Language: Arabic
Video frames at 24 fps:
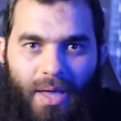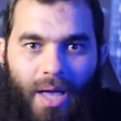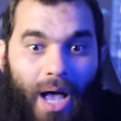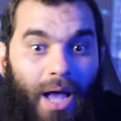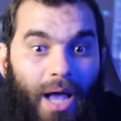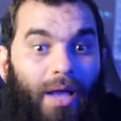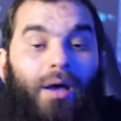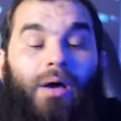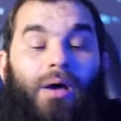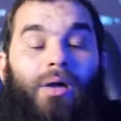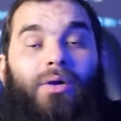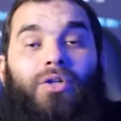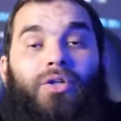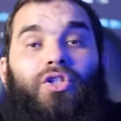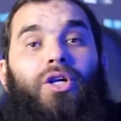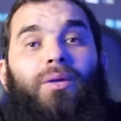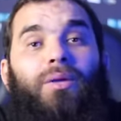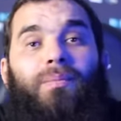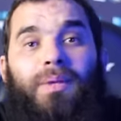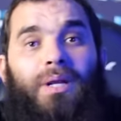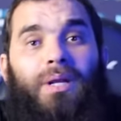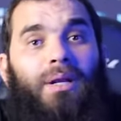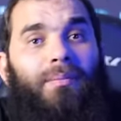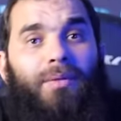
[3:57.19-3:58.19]

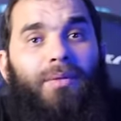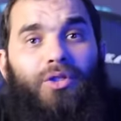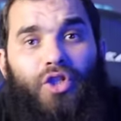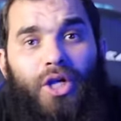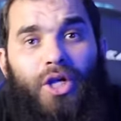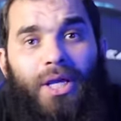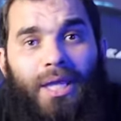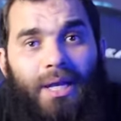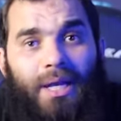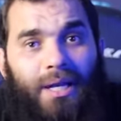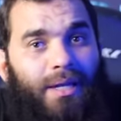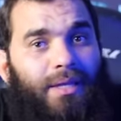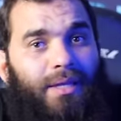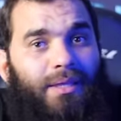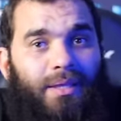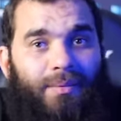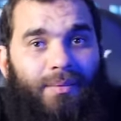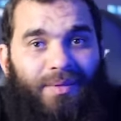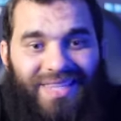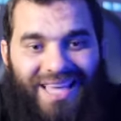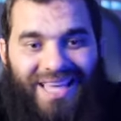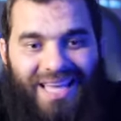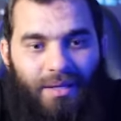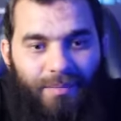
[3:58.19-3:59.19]
هيخرجك من المشاكل اللي انت
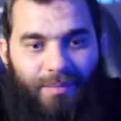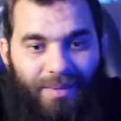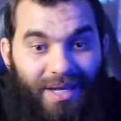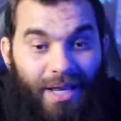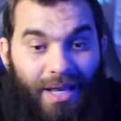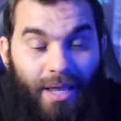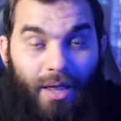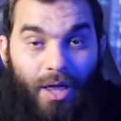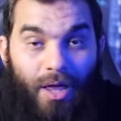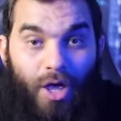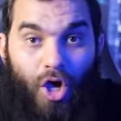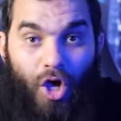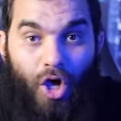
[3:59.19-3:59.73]
بتعاني منها